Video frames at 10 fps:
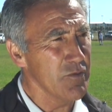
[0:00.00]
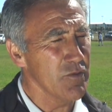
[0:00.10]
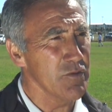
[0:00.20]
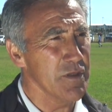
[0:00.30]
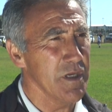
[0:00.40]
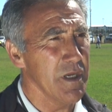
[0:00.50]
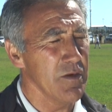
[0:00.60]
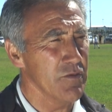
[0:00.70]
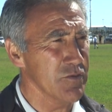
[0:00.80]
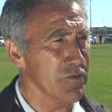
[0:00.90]

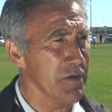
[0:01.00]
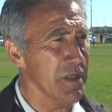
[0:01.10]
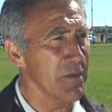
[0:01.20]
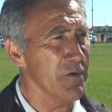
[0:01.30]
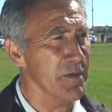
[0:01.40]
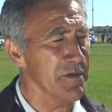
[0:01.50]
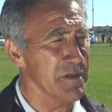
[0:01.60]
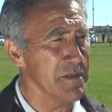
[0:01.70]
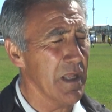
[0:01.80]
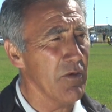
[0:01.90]
donde nosotros queremos
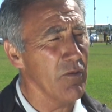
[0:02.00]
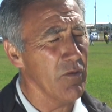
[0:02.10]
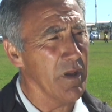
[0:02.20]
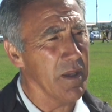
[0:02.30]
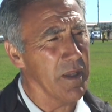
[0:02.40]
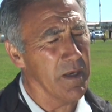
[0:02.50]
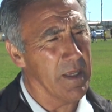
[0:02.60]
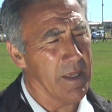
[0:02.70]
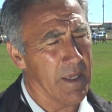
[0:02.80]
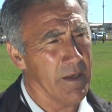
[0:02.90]
representarlo
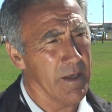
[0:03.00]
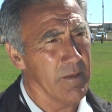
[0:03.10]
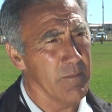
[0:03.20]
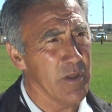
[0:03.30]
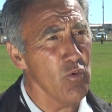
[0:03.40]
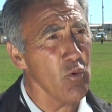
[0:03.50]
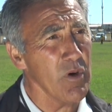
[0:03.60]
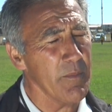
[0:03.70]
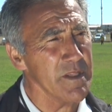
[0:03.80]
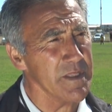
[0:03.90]
en,
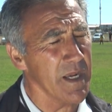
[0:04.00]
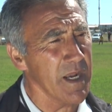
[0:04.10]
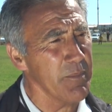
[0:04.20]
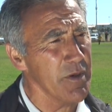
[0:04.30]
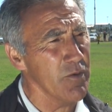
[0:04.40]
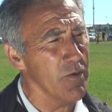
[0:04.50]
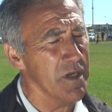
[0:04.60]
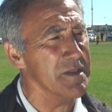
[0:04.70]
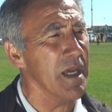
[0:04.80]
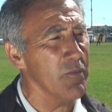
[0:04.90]
minúsculamente acá, pero
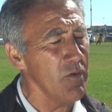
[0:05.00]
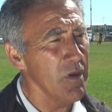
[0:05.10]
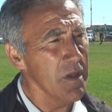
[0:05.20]
estamos,